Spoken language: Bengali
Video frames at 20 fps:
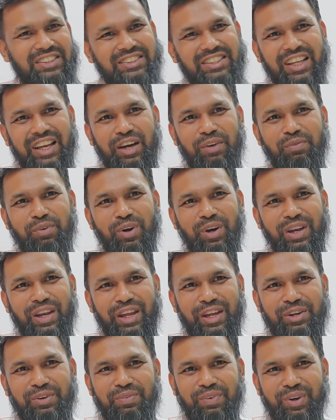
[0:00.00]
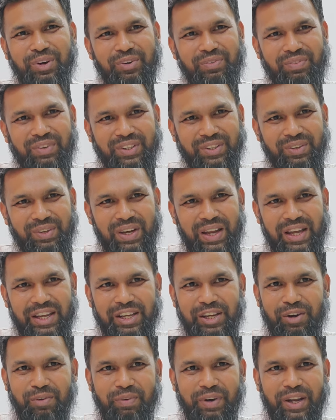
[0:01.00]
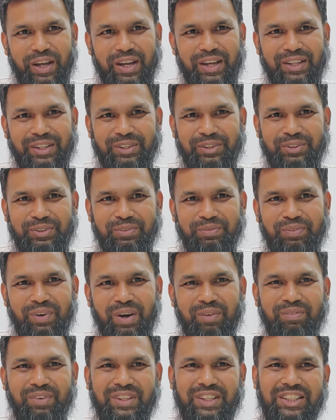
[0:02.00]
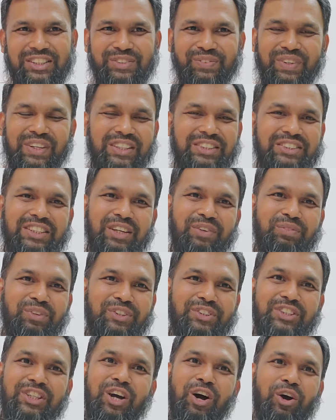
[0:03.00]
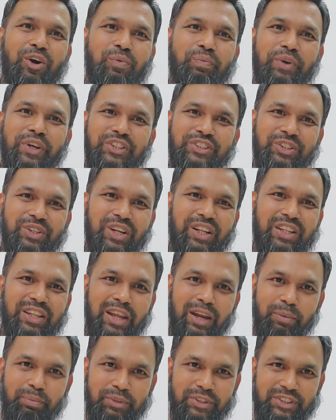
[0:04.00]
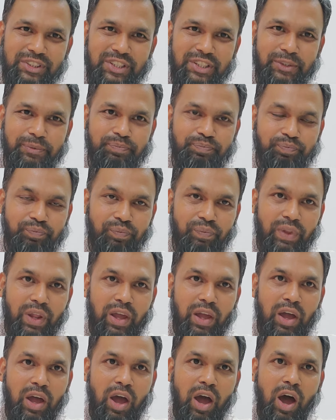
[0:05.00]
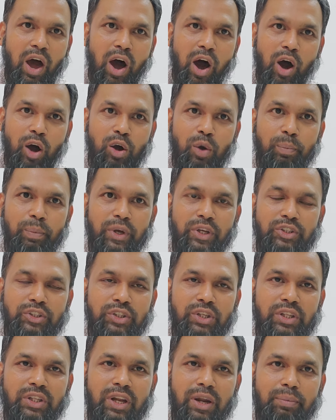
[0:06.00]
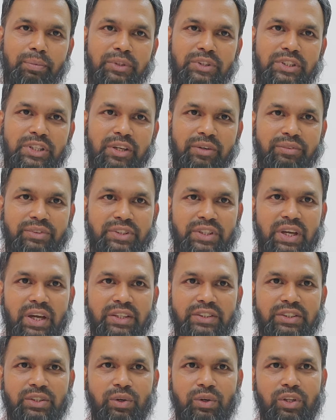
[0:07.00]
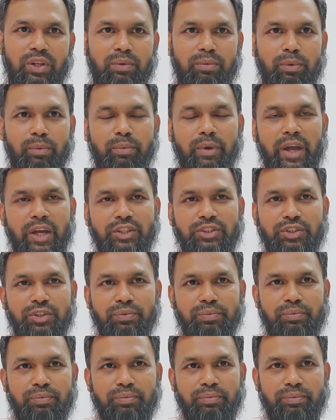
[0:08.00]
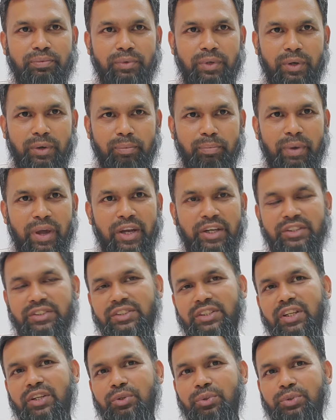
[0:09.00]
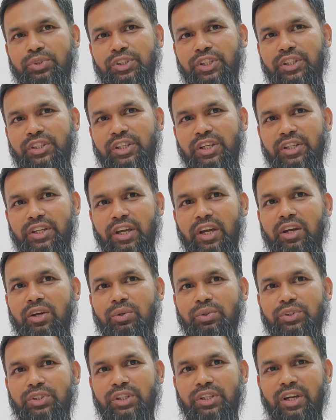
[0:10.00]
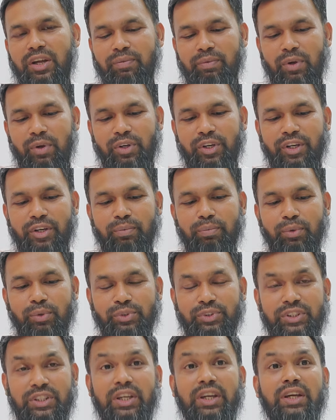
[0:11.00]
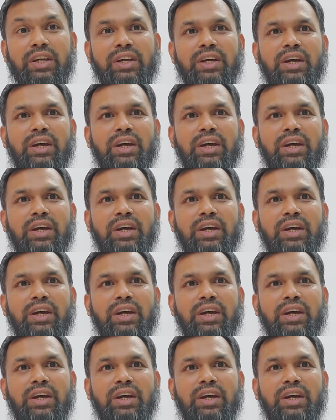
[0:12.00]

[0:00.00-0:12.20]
আসসালামু আলাইকুম রহমতুল্লাহি ওবরাকাতু মোহাম্মদ নাজমুল হাসান বলছি অকুপেশনাল থেরাপিস্ট অকুপেশনাল থেরাপিস্ট টিপসে আজ কথা বলবো একজন প্যারেন্টসের কোশ্চেনটা নিয়ে কোশ্চেনটা আমি অলরেডি বলছি